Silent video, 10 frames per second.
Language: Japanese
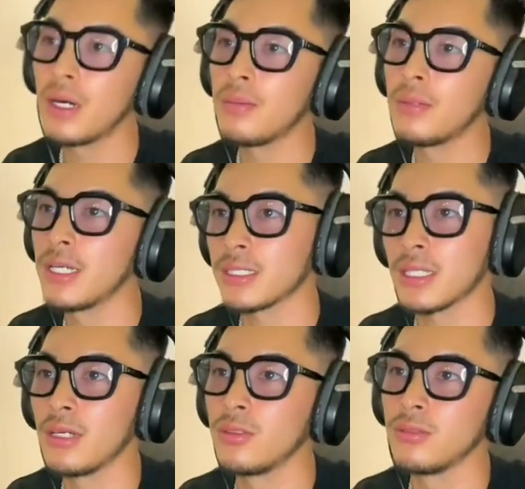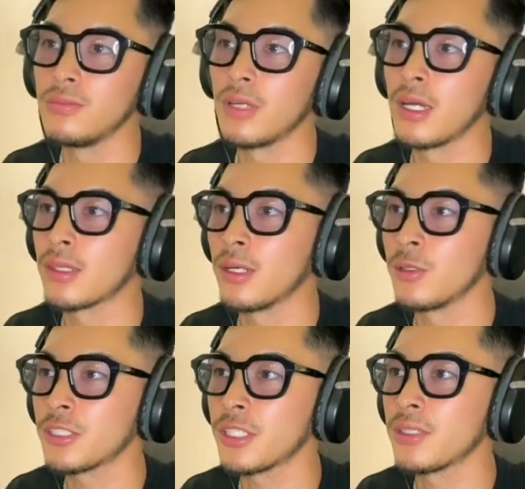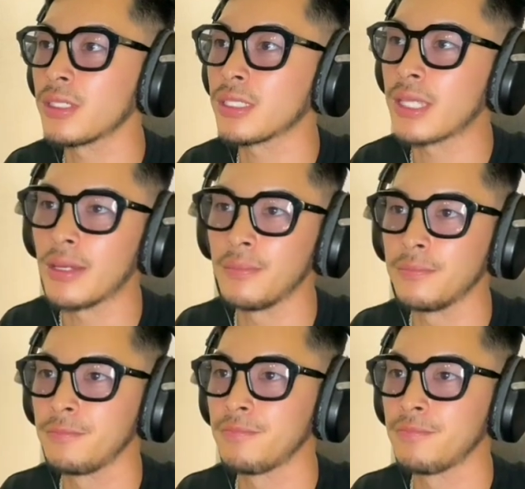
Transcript: バーバー屋さんあったら教えてください